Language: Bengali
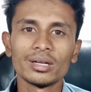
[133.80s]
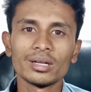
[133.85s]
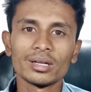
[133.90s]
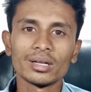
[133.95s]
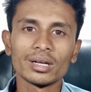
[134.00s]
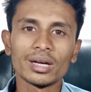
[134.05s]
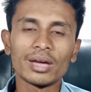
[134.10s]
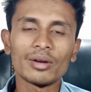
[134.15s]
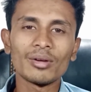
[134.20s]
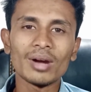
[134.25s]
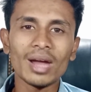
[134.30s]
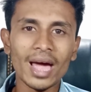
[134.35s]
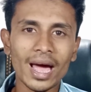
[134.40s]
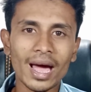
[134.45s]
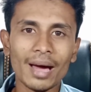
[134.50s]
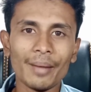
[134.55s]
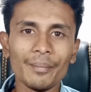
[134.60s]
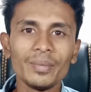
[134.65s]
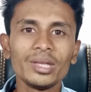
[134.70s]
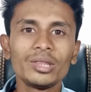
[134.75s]
কারণ
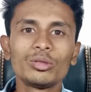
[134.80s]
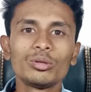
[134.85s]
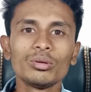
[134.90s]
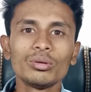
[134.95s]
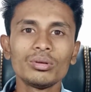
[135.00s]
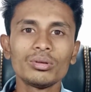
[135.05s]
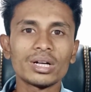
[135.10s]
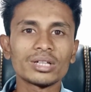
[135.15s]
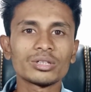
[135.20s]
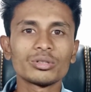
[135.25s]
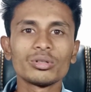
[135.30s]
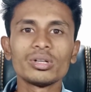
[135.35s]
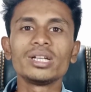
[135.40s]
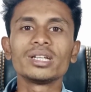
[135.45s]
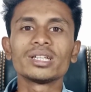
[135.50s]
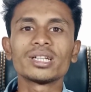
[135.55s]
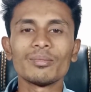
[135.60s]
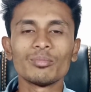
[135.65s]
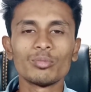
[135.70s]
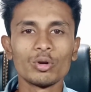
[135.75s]
আমি তো আসলে
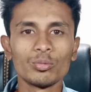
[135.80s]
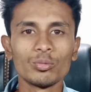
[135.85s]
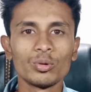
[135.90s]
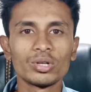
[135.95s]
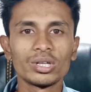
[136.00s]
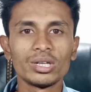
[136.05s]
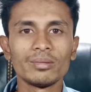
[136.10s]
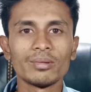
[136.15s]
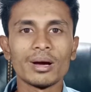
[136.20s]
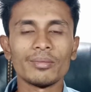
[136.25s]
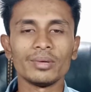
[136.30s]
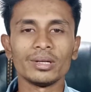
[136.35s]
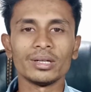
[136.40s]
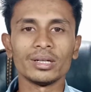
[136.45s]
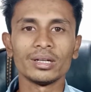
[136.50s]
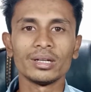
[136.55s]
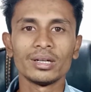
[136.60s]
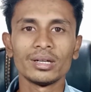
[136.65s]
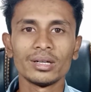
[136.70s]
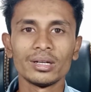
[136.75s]
ইনকাম করব কিভাবে
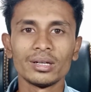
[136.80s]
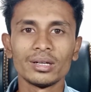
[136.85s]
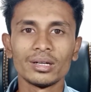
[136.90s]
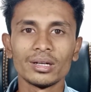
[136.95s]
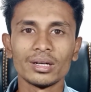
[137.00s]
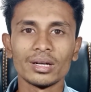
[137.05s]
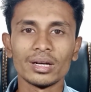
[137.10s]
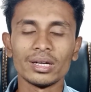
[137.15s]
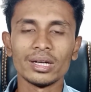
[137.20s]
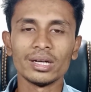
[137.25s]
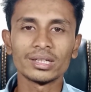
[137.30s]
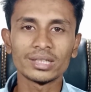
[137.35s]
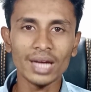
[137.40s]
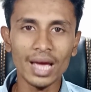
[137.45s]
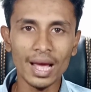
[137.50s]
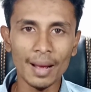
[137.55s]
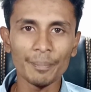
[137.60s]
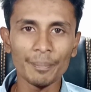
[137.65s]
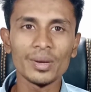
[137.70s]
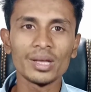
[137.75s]
এটা
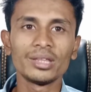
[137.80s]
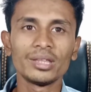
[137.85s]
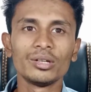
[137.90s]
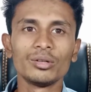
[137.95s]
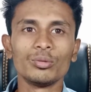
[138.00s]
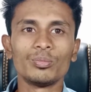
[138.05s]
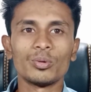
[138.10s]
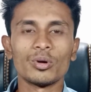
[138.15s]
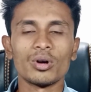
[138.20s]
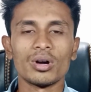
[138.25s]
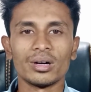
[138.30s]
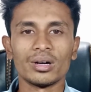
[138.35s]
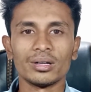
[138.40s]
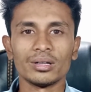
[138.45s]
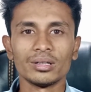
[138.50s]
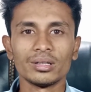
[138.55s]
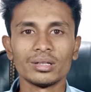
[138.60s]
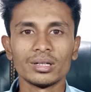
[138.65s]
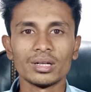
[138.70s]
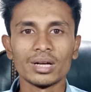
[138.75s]
আপনাদের উপহার
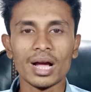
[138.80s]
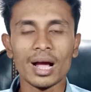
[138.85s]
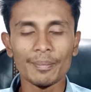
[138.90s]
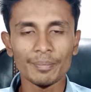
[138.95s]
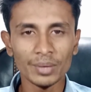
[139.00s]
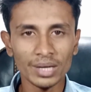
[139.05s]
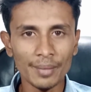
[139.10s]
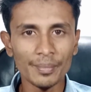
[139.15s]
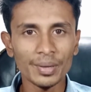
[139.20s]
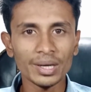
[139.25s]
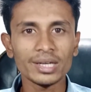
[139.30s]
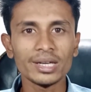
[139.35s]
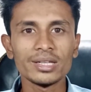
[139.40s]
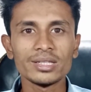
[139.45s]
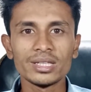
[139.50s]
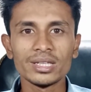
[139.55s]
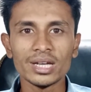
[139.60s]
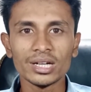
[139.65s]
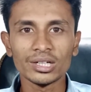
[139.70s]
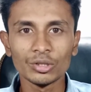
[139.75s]
আপনারা আমাকে এই
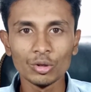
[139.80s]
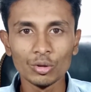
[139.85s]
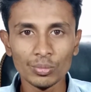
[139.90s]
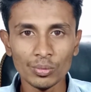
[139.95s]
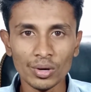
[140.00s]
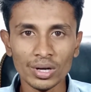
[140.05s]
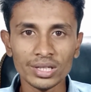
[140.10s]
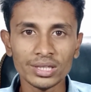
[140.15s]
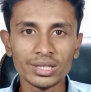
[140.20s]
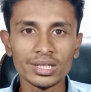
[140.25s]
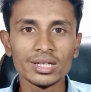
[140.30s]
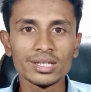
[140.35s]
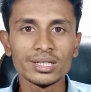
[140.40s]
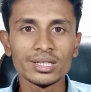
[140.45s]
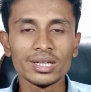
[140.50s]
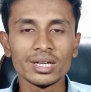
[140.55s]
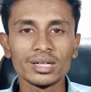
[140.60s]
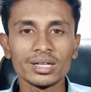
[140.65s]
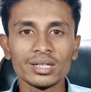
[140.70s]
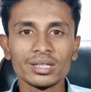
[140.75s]
চেয়ারটা উপহার
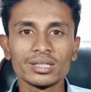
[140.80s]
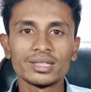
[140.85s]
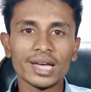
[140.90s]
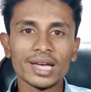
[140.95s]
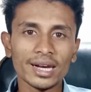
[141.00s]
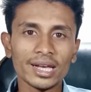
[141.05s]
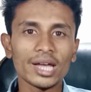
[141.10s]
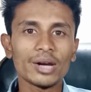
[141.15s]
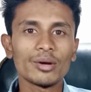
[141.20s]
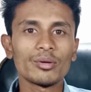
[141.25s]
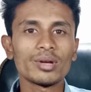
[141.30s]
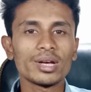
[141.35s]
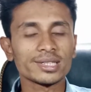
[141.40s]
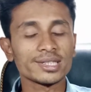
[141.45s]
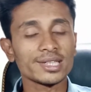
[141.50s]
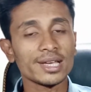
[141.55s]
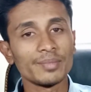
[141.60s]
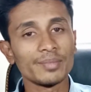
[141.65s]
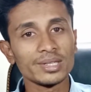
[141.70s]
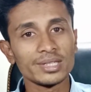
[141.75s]
দিয়েছেন যার কারণে
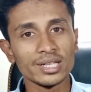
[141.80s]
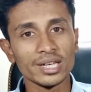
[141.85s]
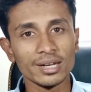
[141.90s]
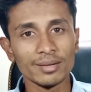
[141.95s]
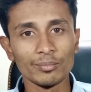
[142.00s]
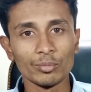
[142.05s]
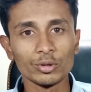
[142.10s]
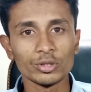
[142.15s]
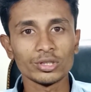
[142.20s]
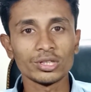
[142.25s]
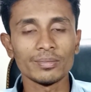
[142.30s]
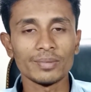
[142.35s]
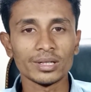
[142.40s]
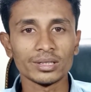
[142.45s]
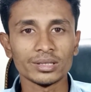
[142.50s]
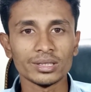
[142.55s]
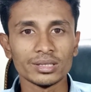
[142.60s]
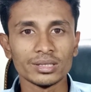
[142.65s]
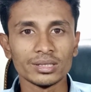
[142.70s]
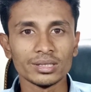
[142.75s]
আজকে আমি চেয়ারে বসতে
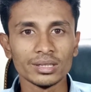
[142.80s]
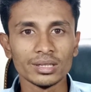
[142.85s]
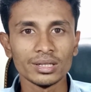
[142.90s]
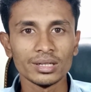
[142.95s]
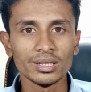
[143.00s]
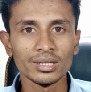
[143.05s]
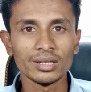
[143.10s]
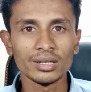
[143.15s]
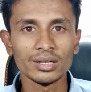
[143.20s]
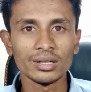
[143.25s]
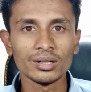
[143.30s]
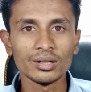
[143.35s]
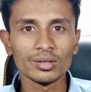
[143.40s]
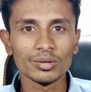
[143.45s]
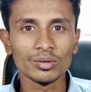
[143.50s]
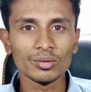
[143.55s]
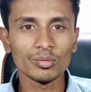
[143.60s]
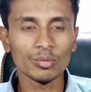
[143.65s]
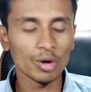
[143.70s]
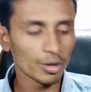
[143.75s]
পারতেছি
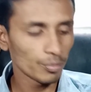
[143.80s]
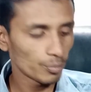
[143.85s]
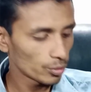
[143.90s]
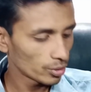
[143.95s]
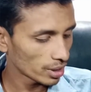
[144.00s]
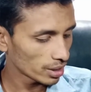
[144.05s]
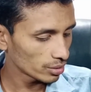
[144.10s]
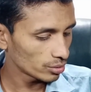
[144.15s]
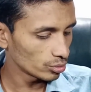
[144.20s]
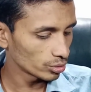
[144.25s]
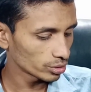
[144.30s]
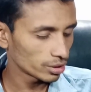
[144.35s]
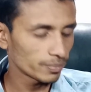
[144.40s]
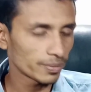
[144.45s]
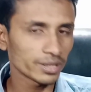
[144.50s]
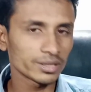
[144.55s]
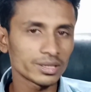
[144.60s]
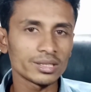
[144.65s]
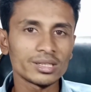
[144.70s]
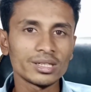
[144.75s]
কল্পনাই করতে
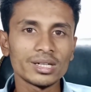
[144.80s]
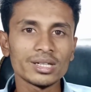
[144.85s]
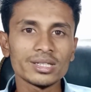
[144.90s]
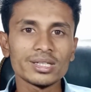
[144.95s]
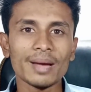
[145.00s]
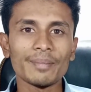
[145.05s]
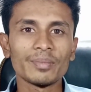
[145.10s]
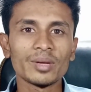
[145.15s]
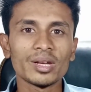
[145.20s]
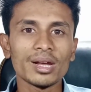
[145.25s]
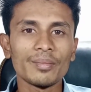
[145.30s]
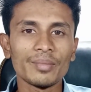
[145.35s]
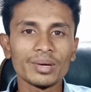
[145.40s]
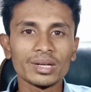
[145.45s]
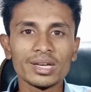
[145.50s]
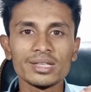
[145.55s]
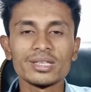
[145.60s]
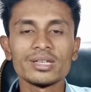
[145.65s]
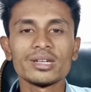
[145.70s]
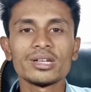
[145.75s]
পারতেছি না যে আপনারা আমাকে
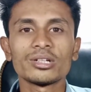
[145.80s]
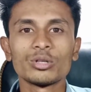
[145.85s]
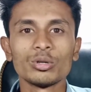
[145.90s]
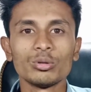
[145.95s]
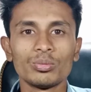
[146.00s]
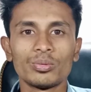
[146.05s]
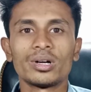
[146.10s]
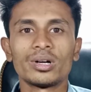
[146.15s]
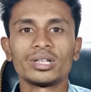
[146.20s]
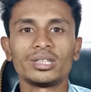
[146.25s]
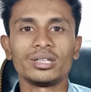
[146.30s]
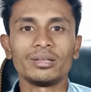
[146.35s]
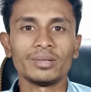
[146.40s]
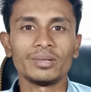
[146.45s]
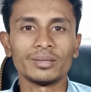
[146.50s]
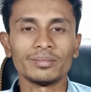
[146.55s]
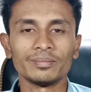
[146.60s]
এই জিনিসটা উপহার দেবেন